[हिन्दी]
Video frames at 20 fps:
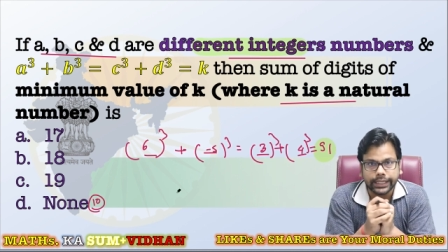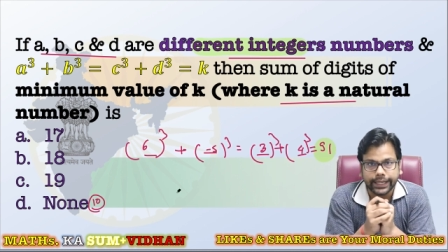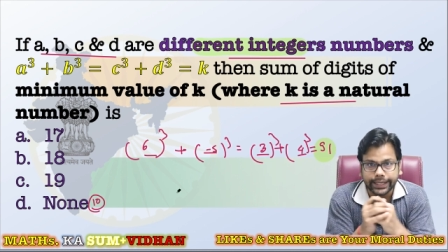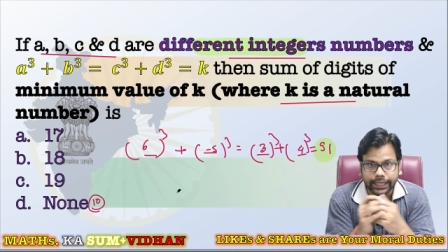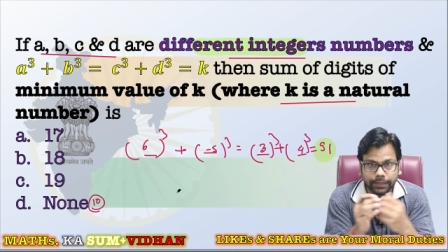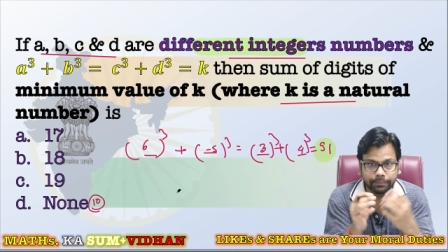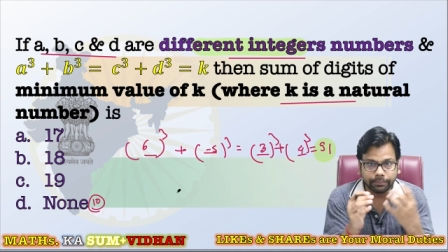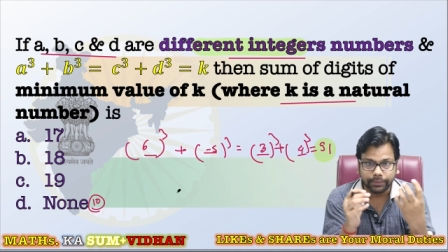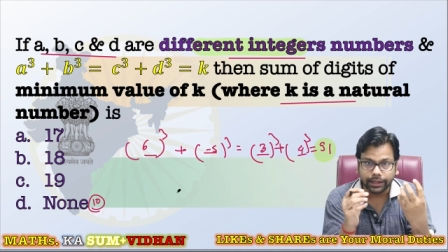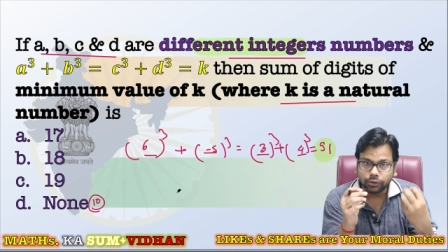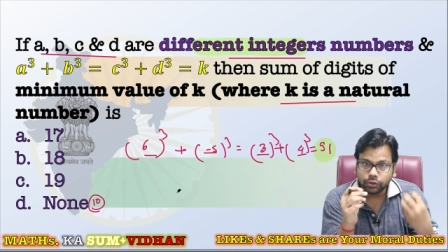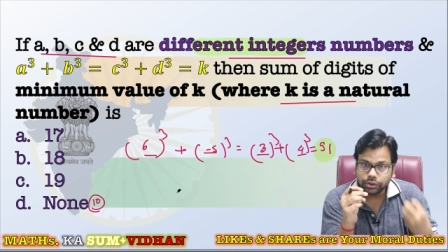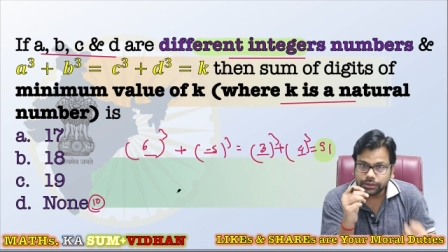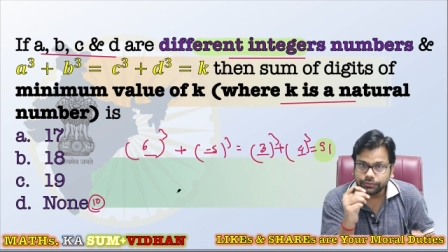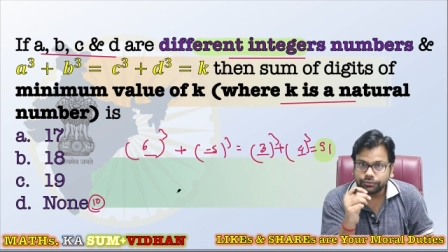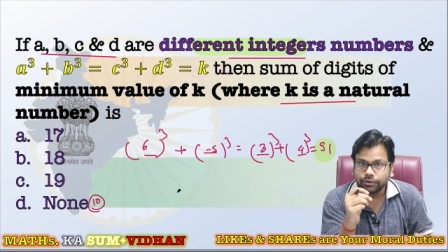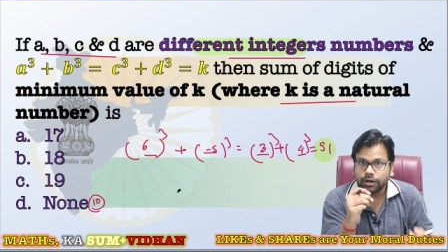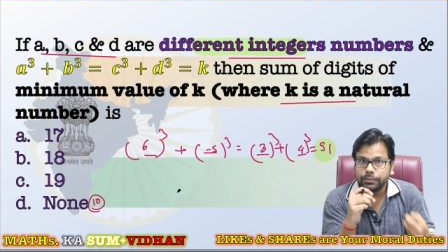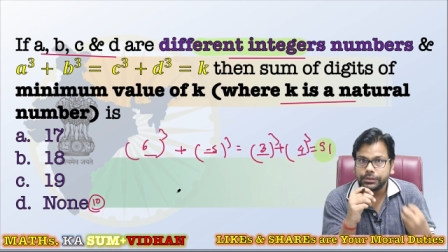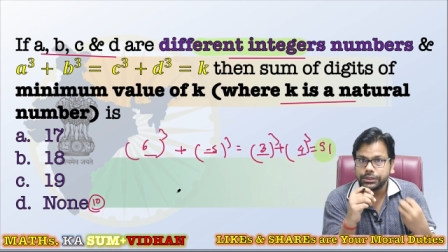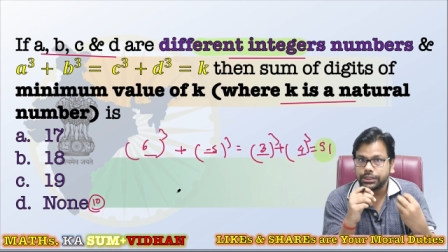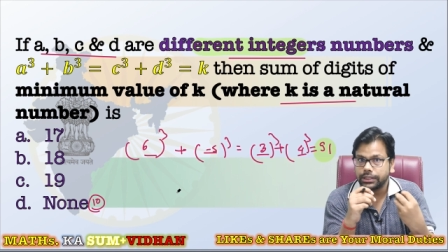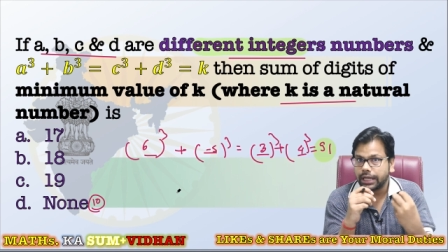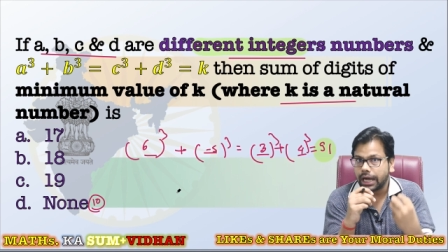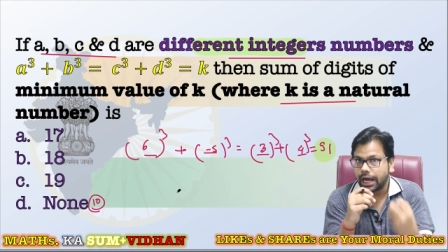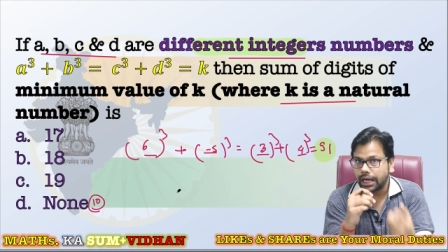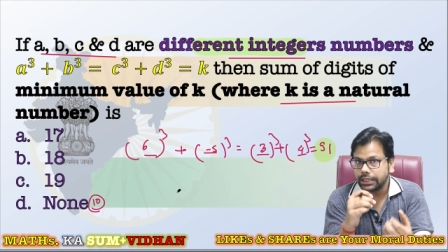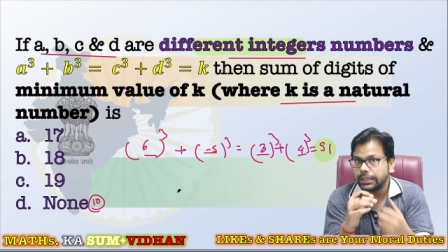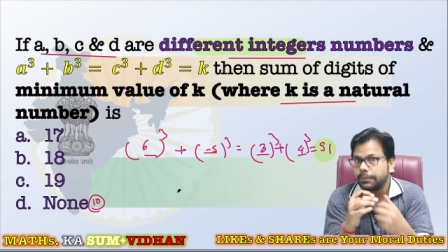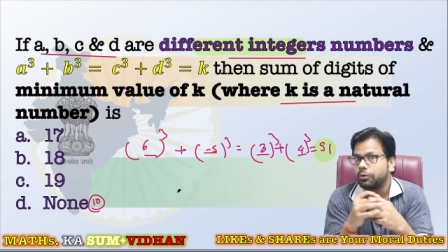चाहिए मैं कुछ इन्फॉर्मेशन
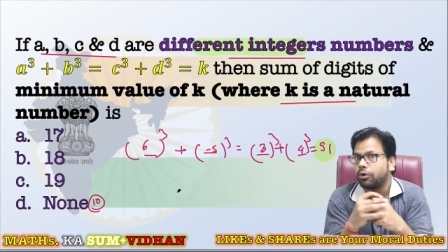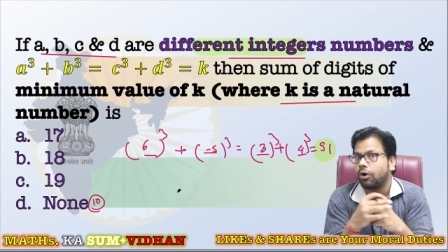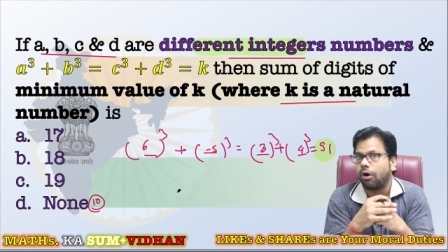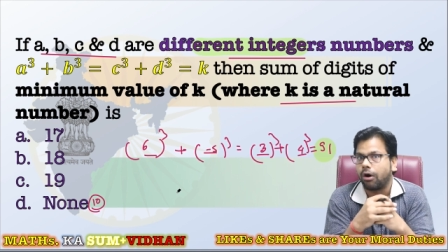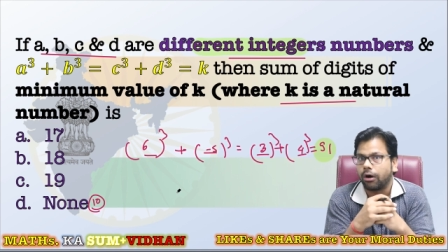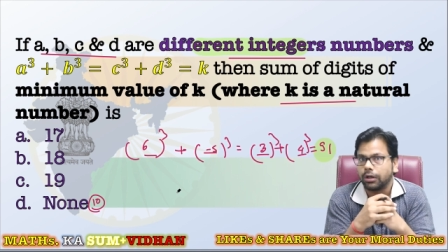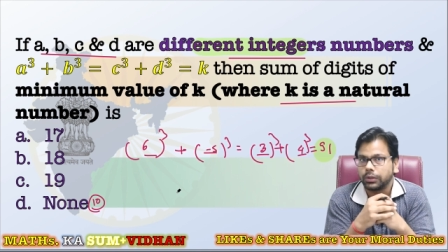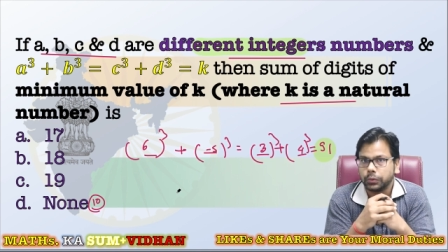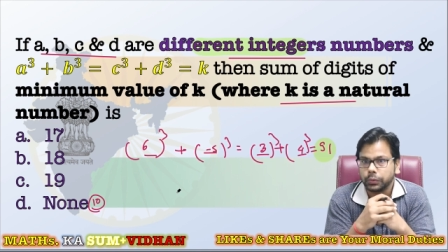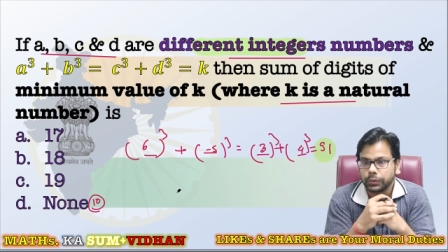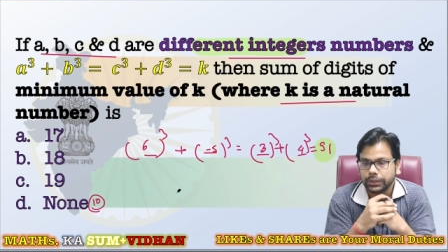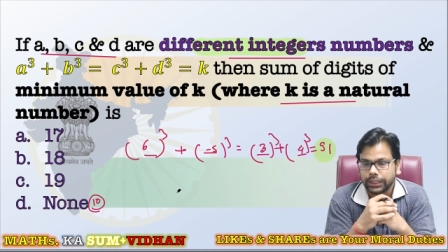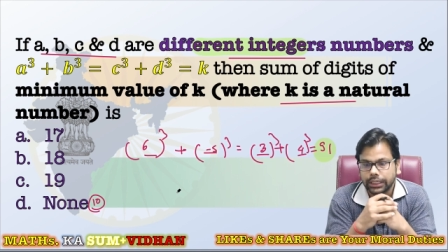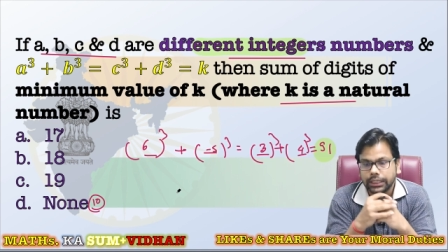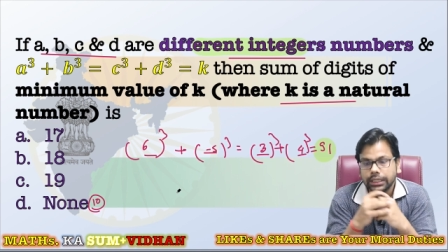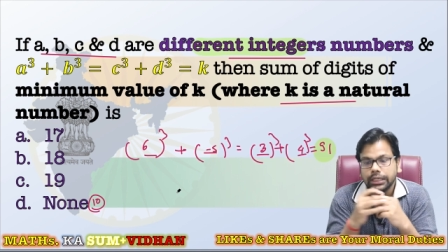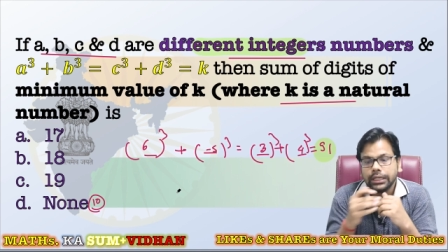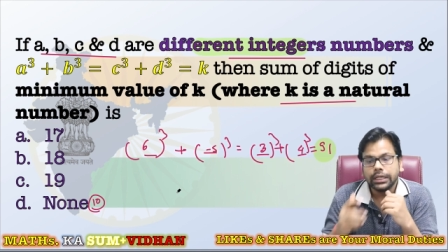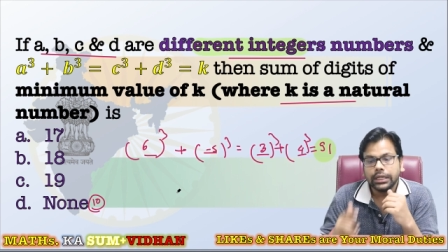आज आपको और दूंगा